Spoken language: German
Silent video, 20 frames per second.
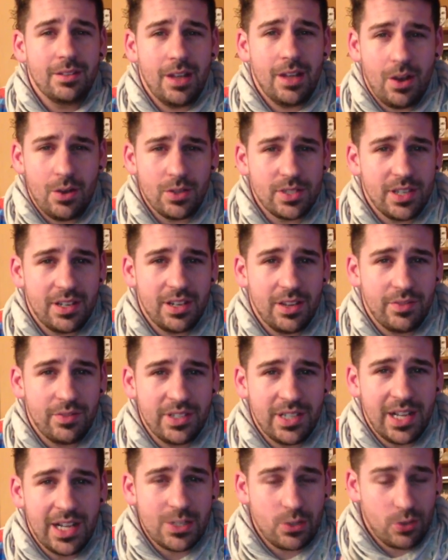Außer der
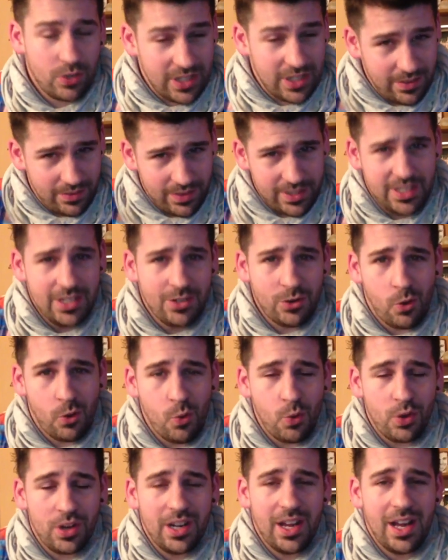Finaltalk, der wird hier noch
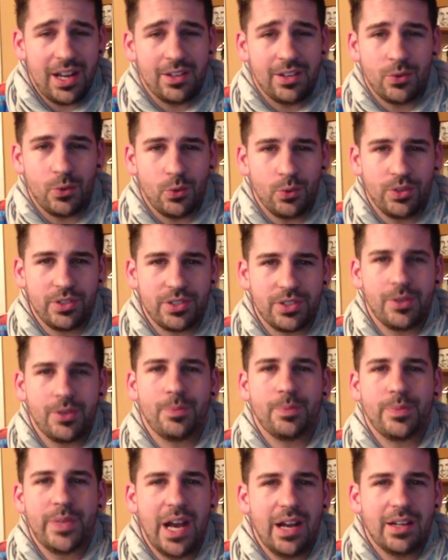hochgeladen. Und
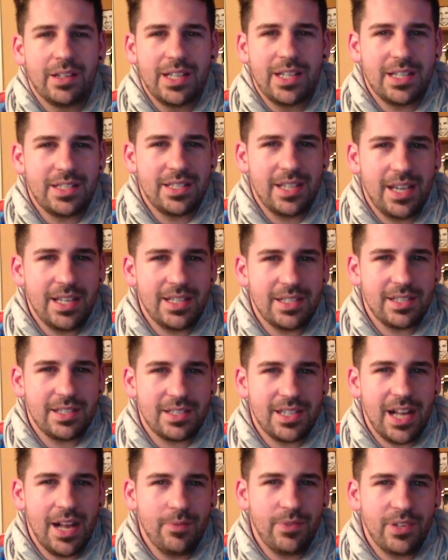ähm, ja, DSDS,
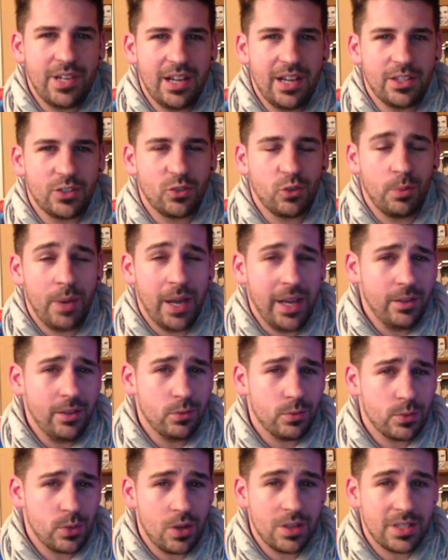das Halbfinale ist vorbei.
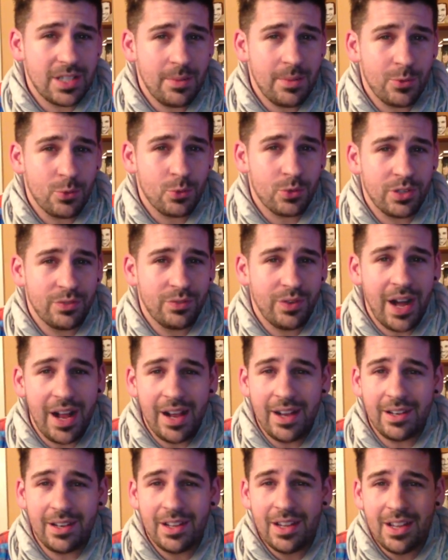Songs haben mir gut
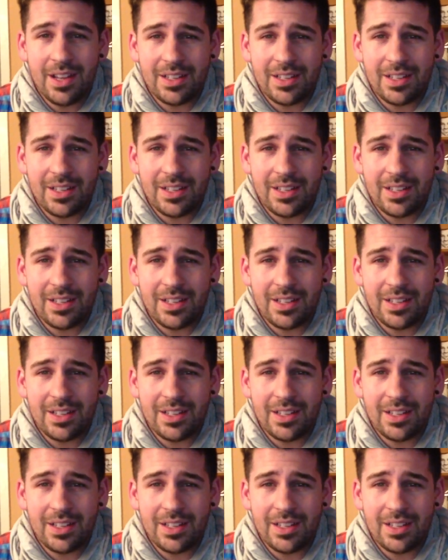gefallen.